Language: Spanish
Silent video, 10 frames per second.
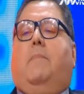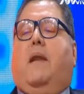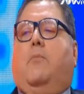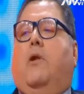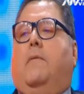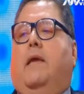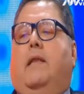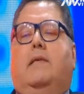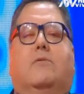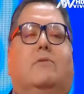desparramó la
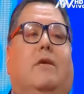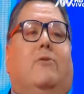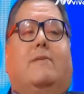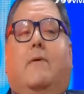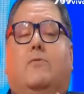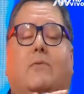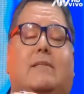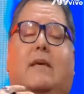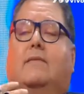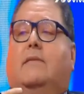bilis. O sea, yo estaba hecho un
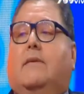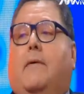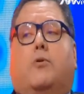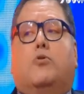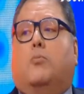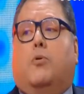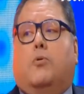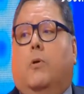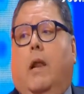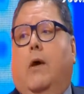desastre, estaba roto por
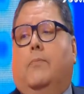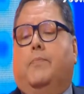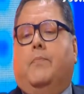todo lado.